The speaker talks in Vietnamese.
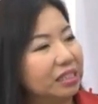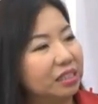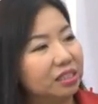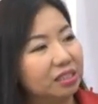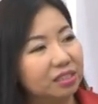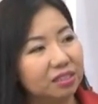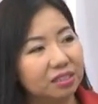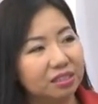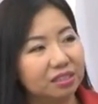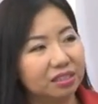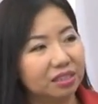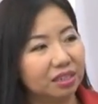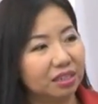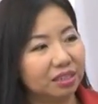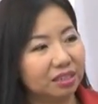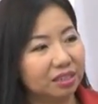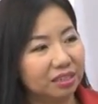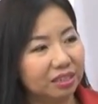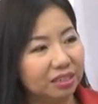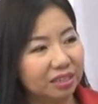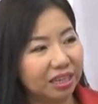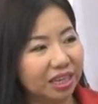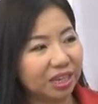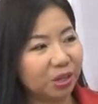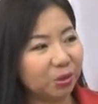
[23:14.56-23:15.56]
thì ờ,
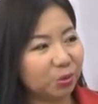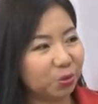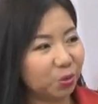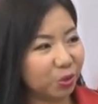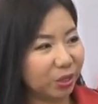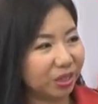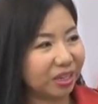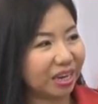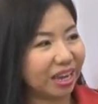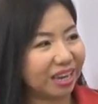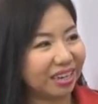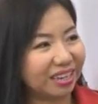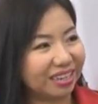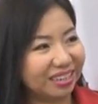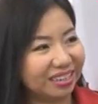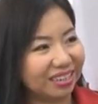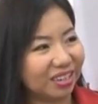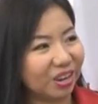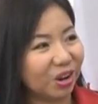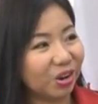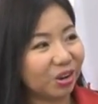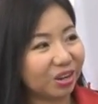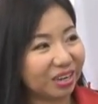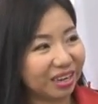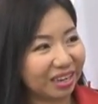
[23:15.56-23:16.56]
cái câu chuyện này
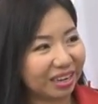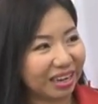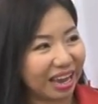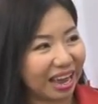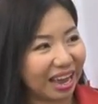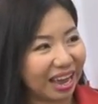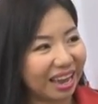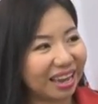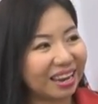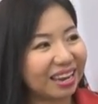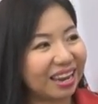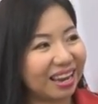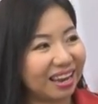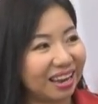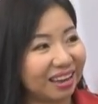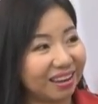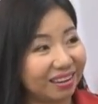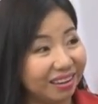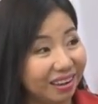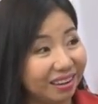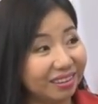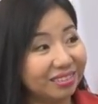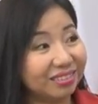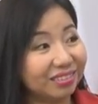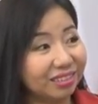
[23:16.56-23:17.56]
nó khá là
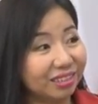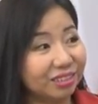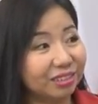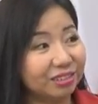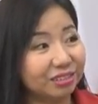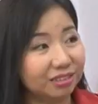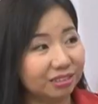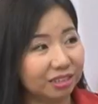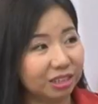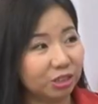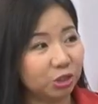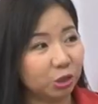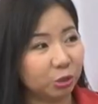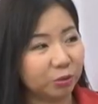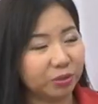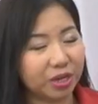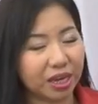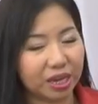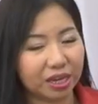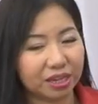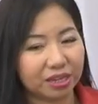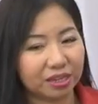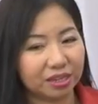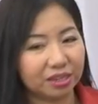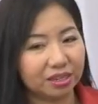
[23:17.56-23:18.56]
ấn tượng ở chỗ
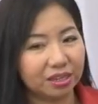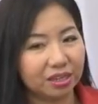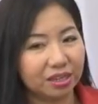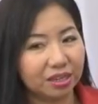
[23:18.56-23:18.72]
này